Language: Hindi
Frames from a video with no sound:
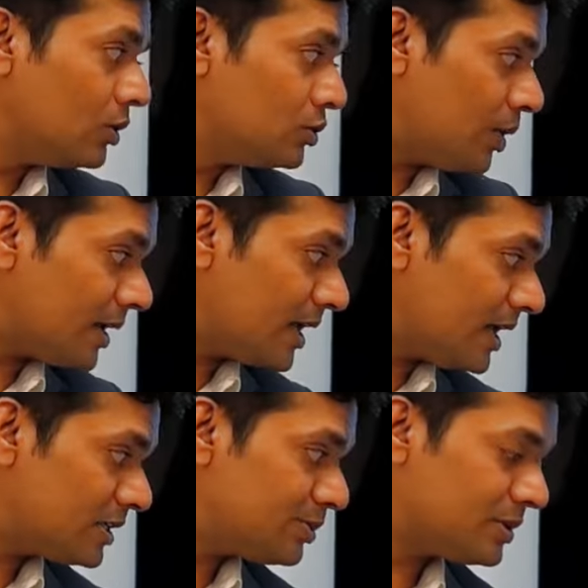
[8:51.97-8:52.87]
द्वारका
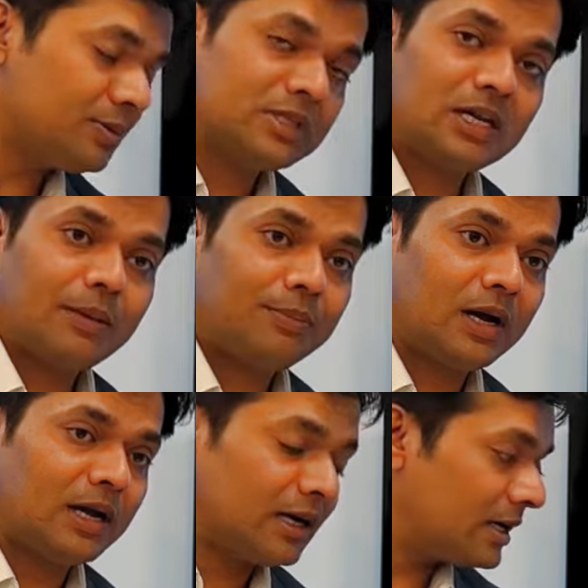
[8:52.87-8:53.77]
एक्सप्रेस वे से आप
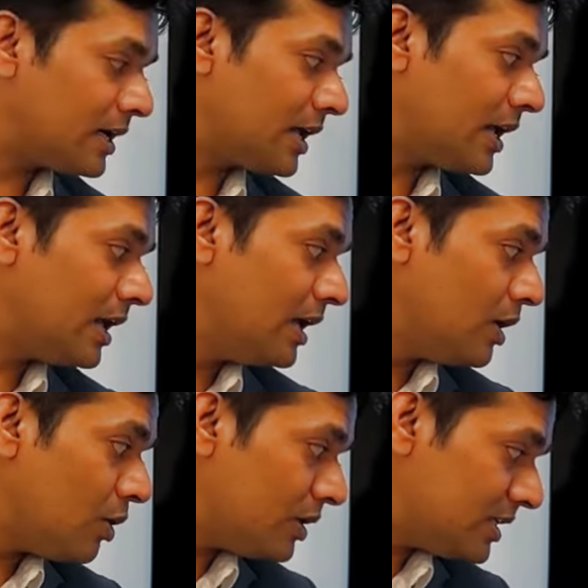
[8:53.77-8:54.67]
कनेक्टेड हैं
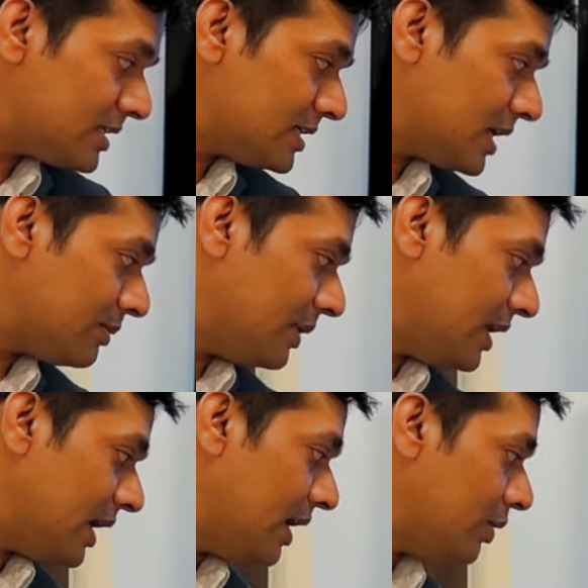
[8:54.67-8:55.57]
और इसके साथ में
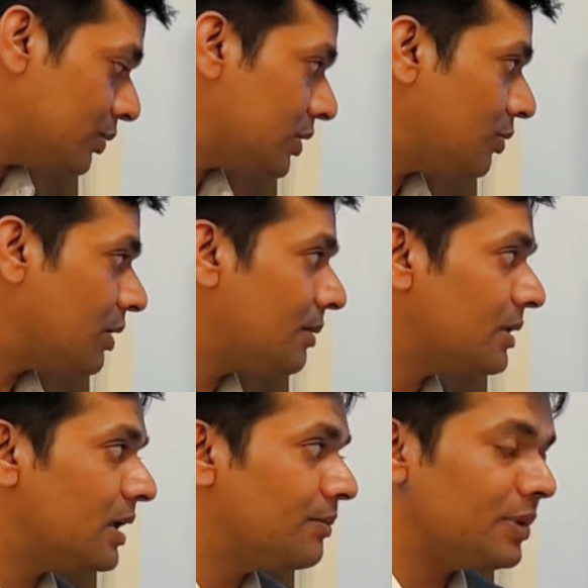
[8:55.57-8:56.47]
यहाँ होते हुए आप
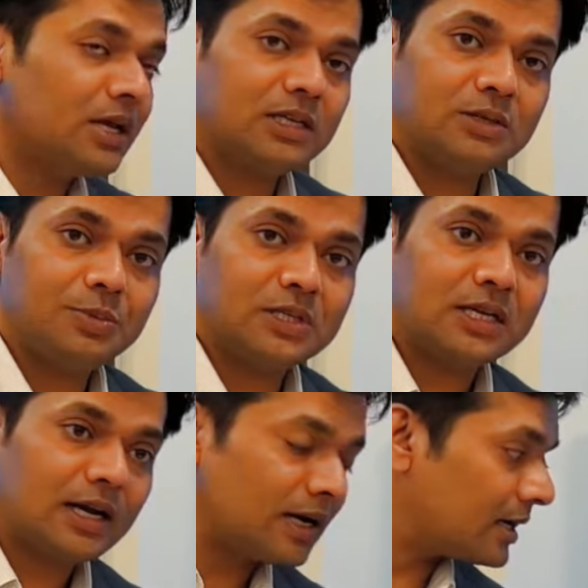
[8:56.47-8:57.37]
के एम पी
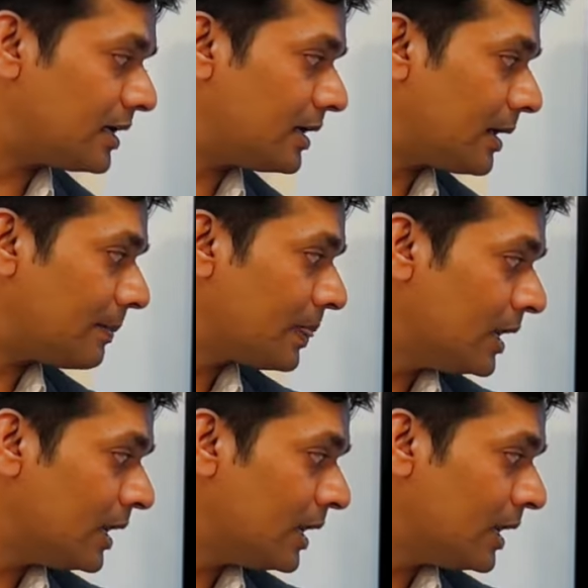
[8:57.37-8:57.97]
से कनेक्टेड हैं